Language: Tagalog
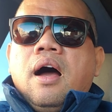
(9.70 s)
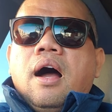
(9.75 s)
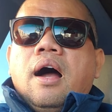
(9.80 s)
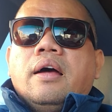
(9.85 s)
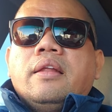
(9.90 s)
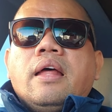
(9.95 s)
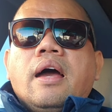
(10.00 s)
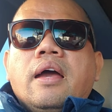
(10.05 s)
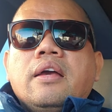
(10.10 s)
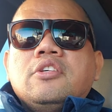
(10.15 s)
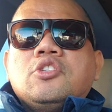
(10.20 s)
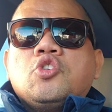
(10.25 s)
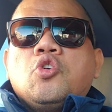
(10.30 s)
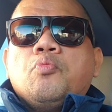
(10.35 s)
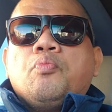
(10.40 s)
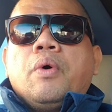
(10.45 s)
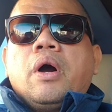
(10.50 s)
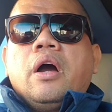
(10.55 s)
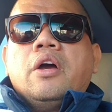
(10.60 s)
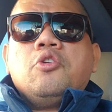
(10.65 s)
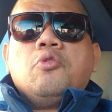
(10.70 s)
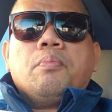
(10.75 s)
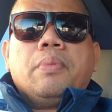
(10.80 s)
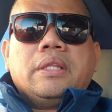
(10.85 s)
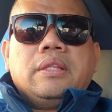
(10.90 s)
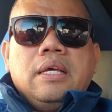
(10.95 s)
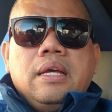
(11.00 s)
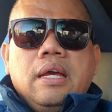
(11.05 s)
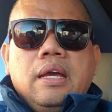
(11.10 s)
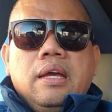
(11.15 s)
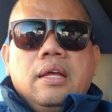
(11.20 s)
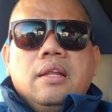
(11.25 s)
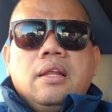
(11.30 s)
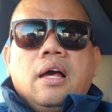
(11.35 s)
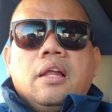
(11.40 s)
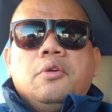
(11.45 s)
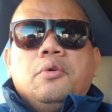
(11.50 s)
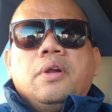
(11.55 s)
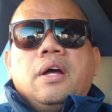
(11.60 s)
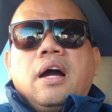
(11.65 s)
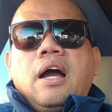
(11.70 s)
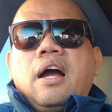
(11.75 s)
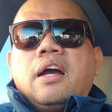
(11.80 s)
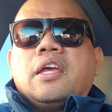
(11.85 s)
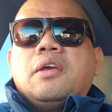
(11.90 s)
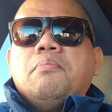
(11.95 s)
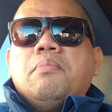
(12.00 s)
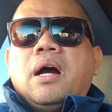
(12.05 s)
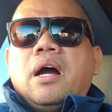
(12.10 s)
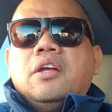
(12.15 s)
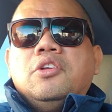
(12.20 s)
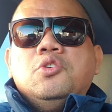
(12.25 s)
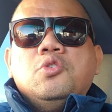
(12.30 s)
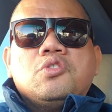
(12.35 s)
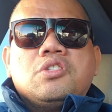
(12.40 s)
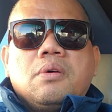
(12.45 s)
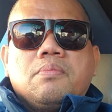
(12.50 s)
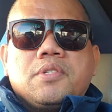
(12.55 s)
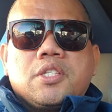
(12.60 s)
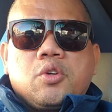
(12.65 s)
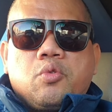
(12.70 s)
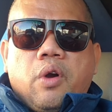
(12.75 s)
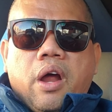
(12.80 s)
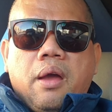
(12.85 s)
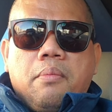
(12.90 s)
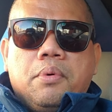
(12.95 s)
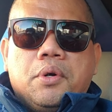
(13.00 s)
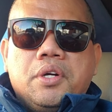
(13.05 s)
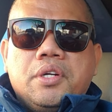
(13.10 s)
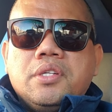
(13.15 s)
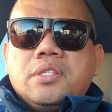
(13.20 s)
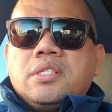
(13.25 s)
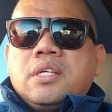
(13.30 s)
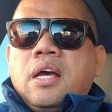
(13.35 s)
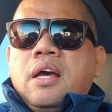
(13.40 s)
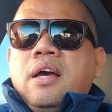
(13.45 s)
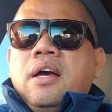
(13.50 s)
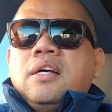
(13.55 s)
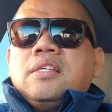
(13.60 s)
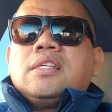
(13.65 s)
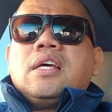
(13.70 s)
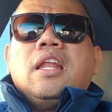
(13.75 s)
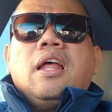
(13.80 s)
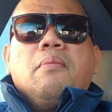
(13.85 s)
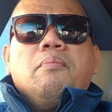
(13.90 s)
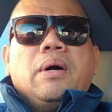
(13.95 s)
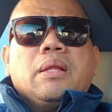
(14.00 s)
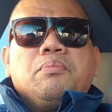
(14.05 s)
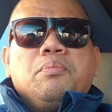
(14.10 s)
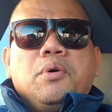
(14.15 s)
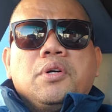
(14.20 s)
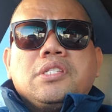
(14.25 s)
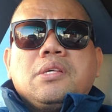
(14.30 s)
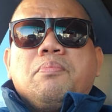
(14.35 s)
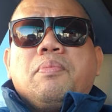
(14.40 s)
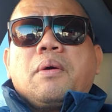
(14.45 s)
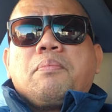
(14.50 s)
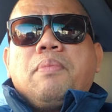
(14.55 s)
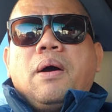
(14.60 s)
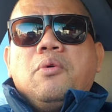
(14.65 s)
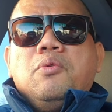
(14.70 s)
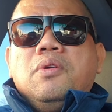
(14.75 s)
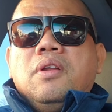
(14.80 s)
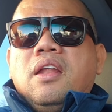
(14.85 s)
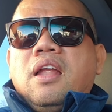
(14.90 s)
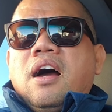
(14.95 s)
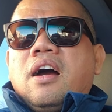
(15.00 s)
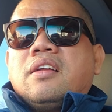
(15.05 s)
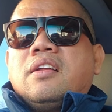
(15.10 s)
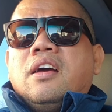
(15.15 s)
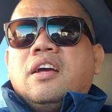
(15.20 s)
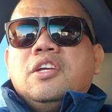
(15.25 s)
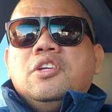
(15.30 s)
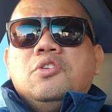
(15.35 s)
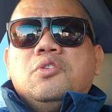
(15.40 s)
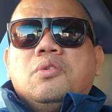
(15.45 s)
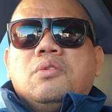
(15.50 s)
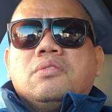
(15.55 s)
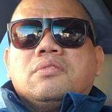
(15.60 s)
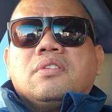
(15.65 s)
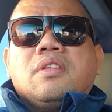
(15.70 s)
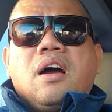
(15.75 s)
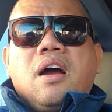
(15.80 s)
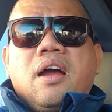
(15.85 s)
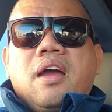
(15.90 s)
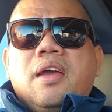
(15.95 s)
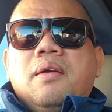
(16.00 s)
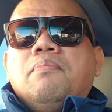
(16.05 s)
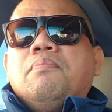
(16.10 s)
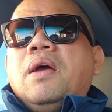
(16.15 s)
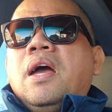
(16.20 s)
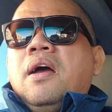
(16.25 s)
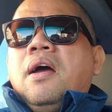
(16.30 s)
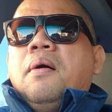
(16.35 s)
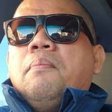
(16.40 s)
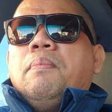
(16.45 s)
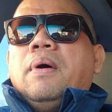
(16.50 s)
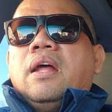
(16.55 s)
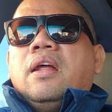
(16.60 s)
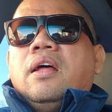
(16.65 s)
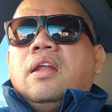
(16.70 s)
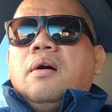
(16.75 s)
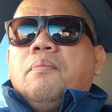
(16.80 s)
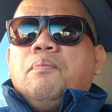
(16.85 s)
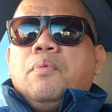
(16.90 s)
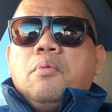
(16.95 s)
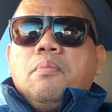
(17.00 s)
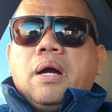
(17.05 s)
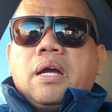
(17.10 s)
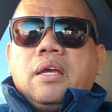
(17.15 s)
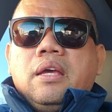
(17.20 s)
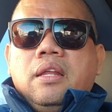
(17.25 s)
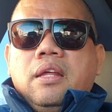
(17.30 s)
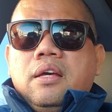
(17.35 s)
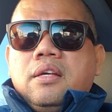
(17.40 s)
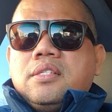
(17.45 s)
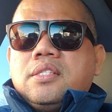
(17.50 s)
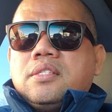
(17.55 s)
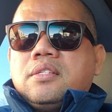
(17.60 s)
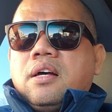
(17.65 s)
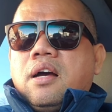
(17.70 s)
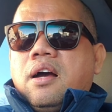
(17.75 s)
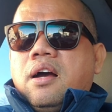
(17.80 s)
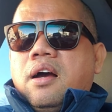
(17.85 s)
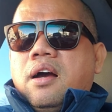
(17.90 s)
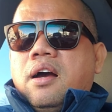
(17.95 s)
uh, nais ko po kayong batiin, lalo ng aking mga new subscribers. Salamat po sa pagpaunlak ng inyong time para lang po makinig sa,